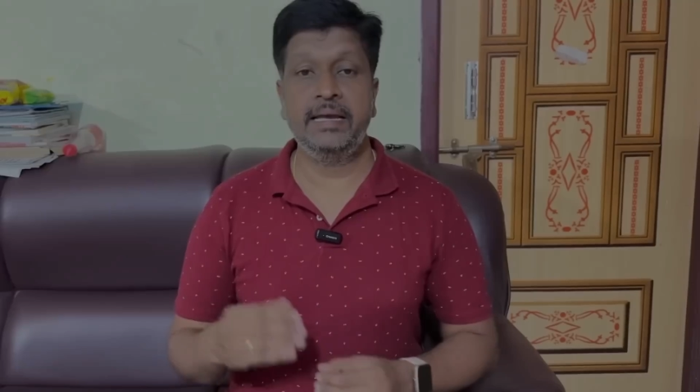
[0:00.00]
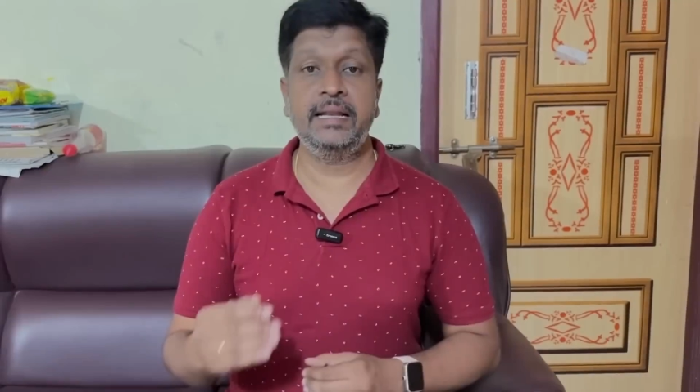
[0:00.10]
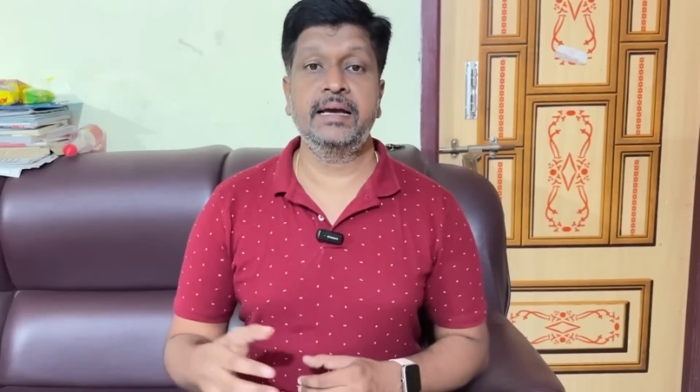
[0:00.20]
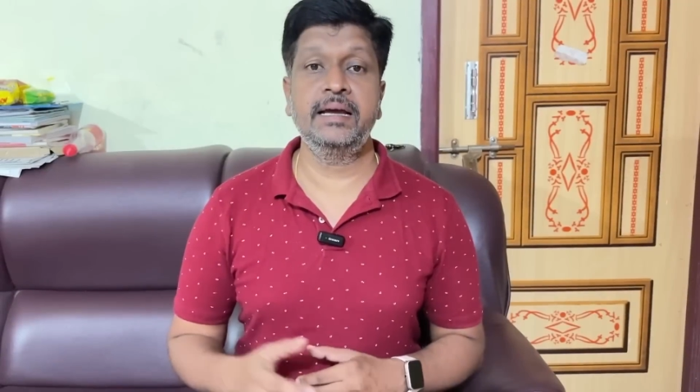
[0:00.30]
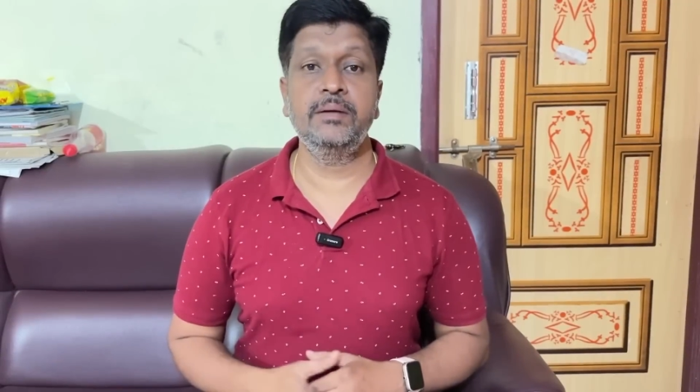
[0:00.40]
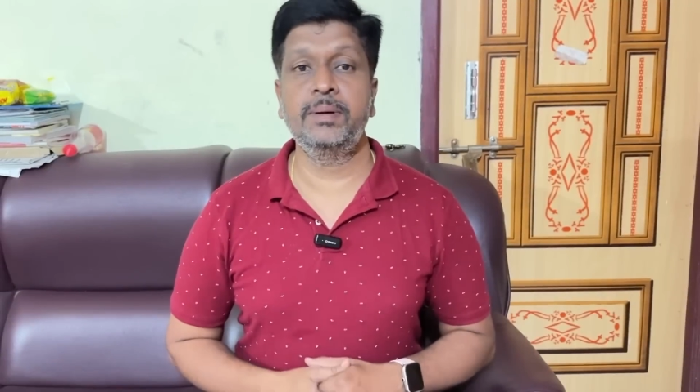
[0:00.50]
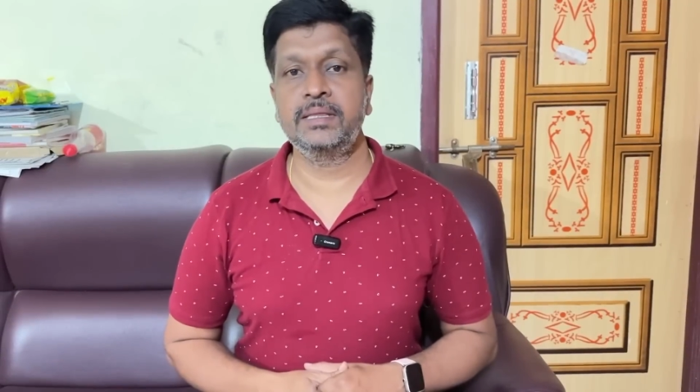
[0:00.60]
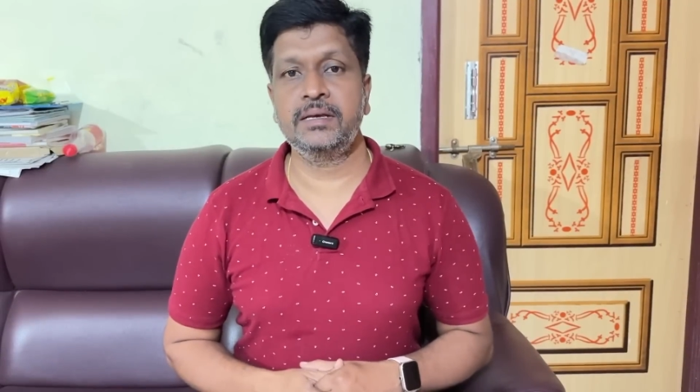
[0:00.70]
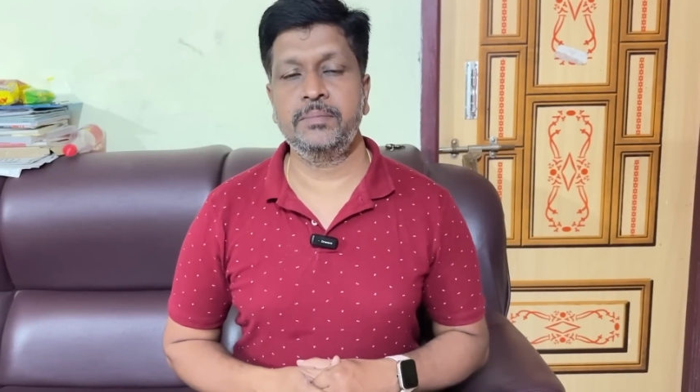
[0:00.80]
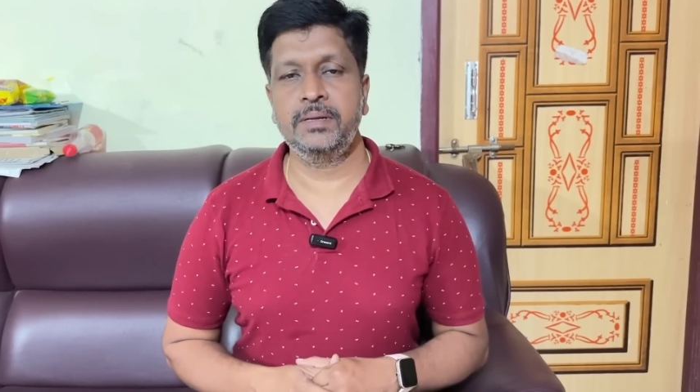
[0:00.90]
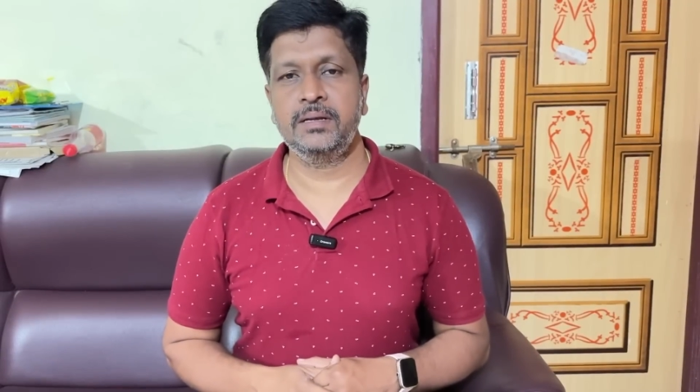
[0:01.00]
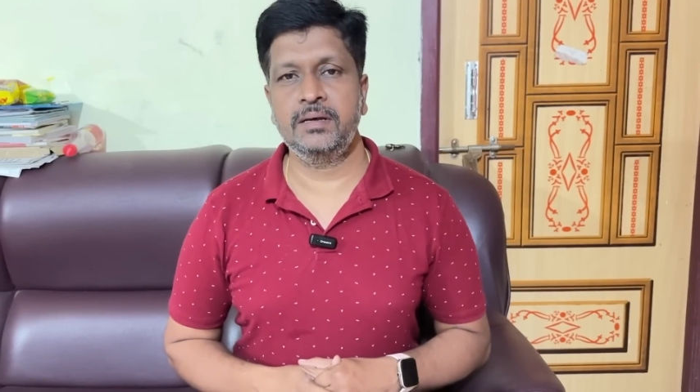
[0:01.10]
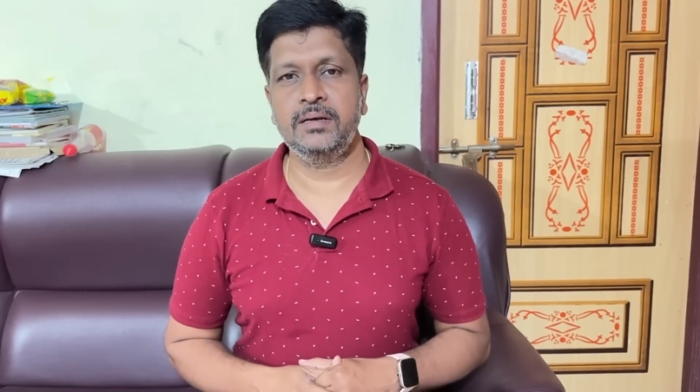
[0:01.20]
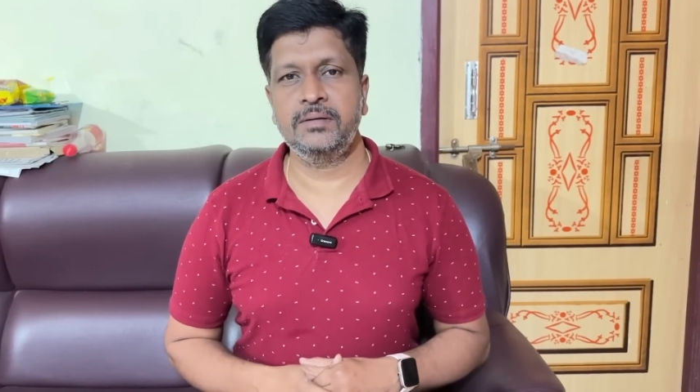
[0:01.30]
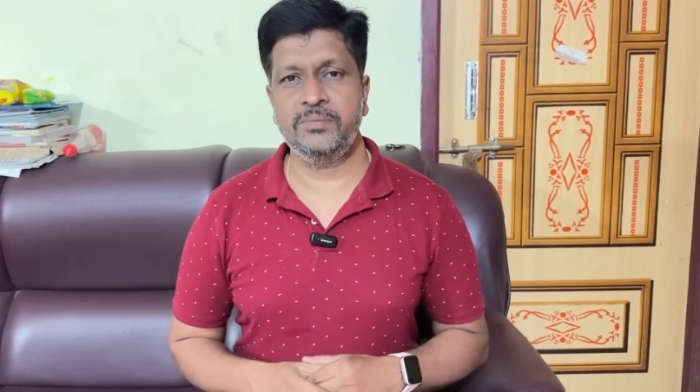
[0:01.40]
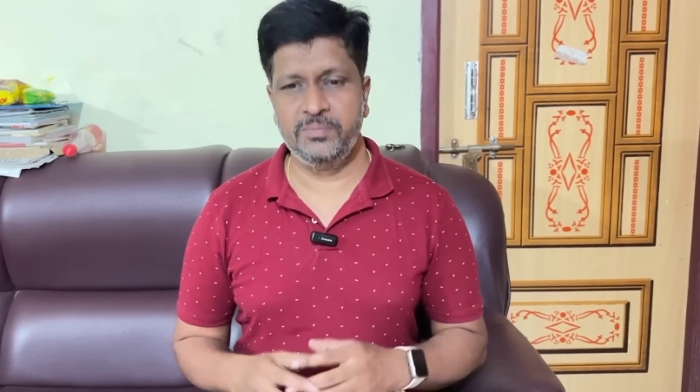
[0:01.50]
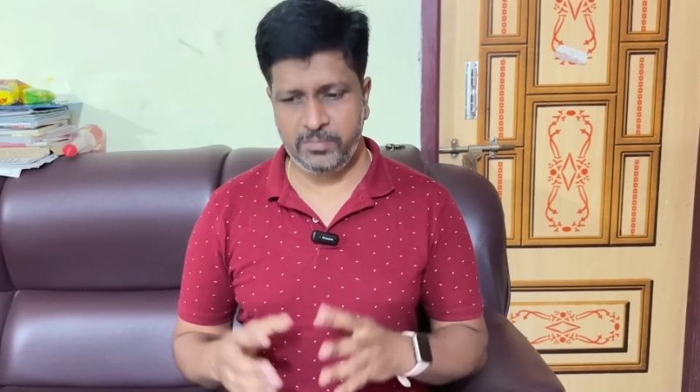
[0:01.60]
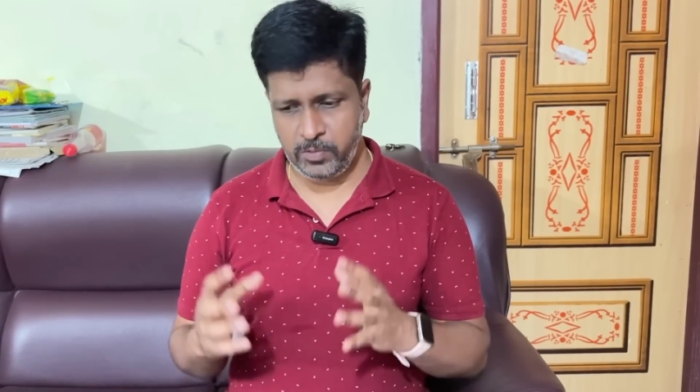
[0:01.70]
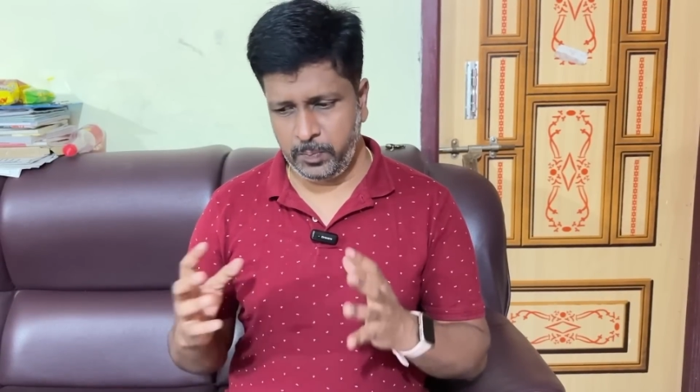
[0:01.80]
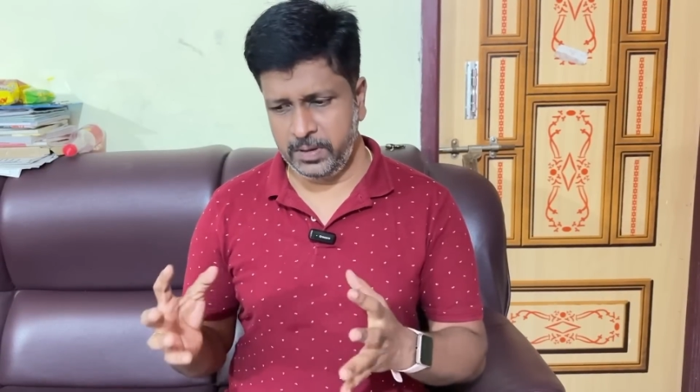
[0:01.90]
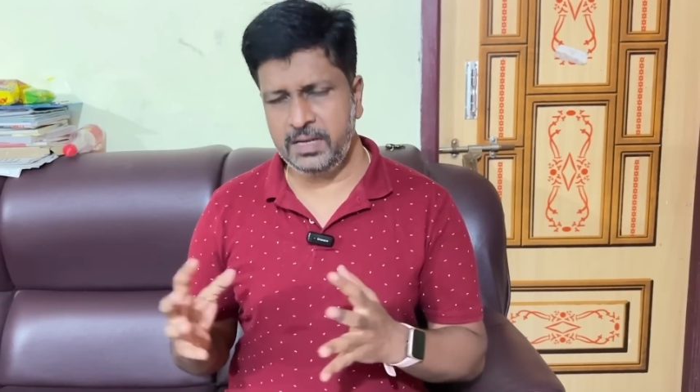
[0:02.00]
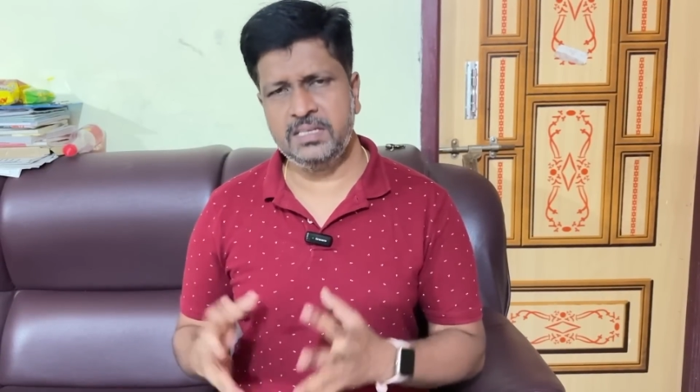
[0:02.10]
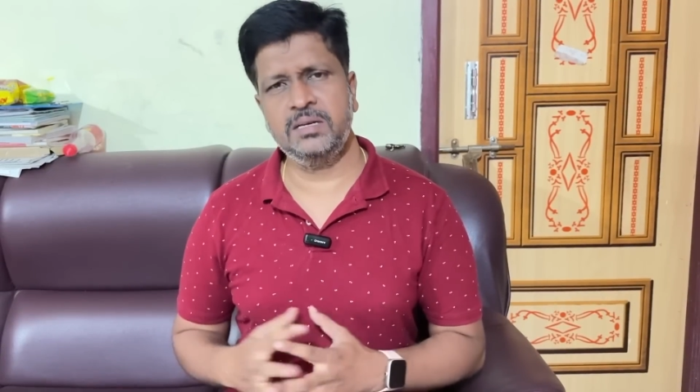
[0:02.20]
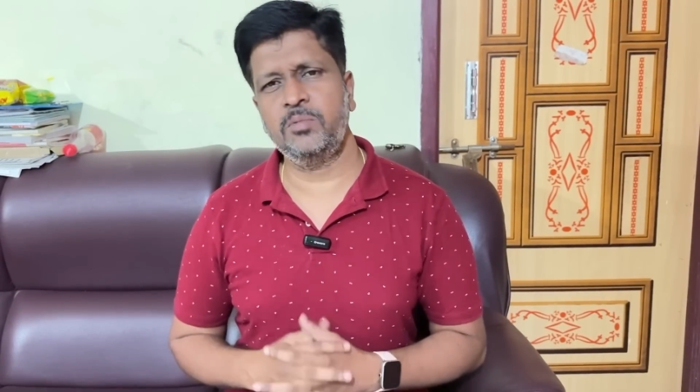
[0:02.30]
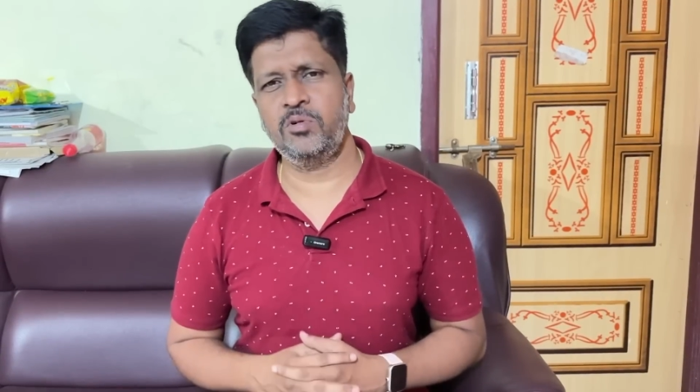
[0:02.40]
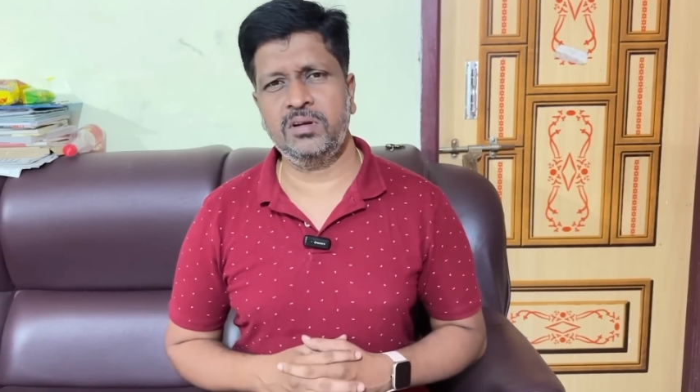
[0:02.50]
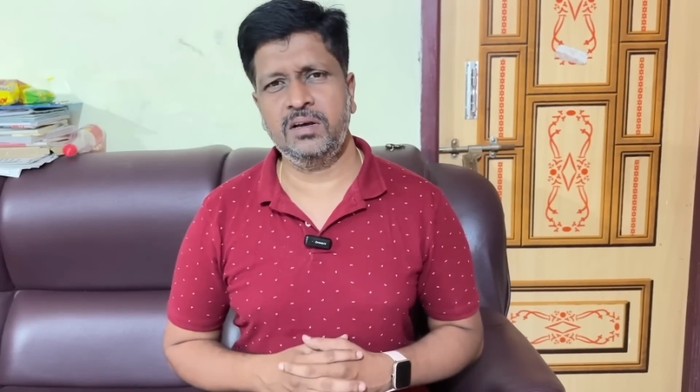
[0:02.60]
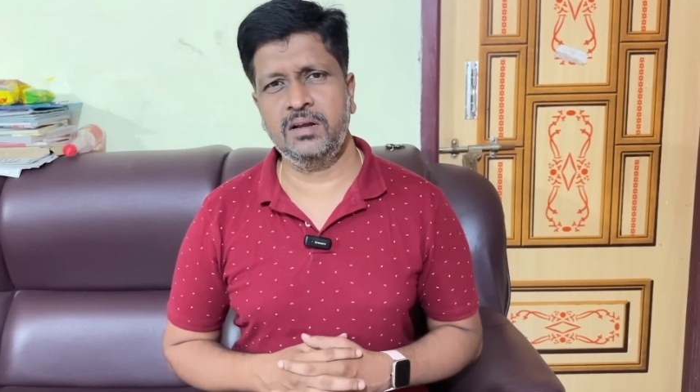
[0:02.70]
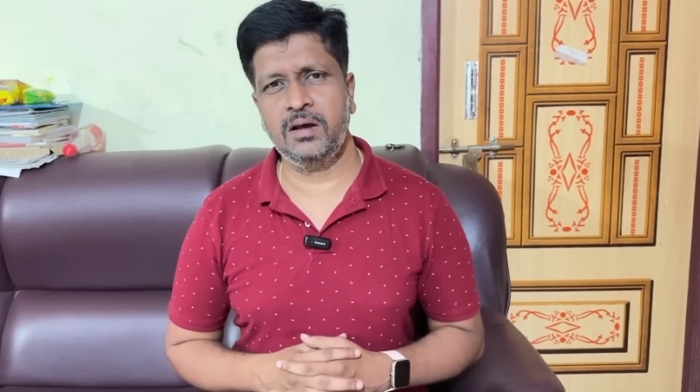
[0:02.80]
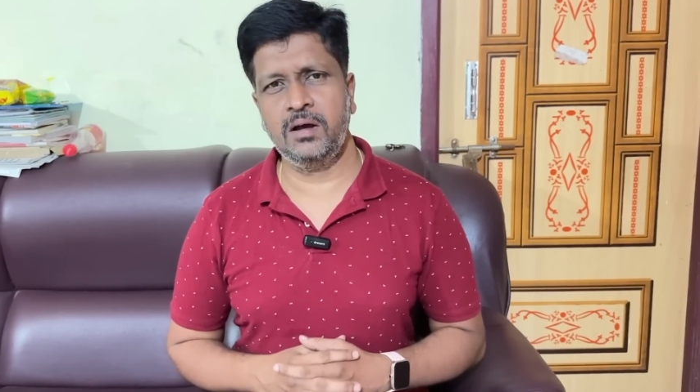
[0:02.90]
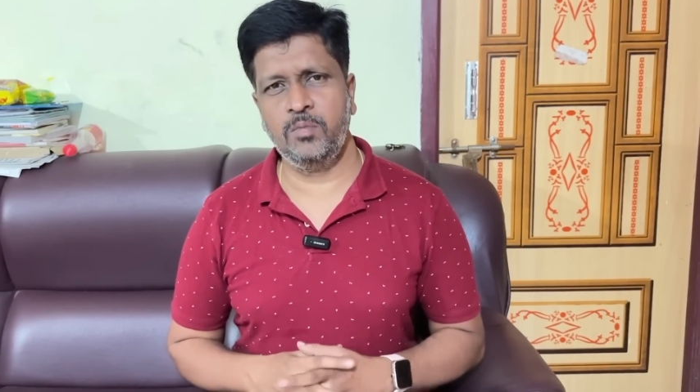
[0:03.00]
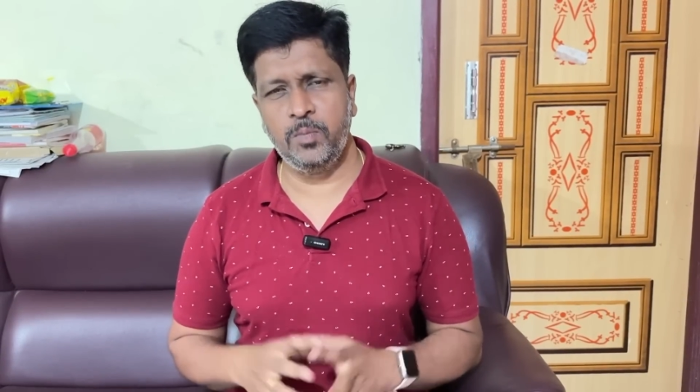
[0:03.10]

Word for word: இலங்கையில் பார்த்தீங்க அப்படின்னா முப்பது லட்சம் குரங்கு இருக்காங்க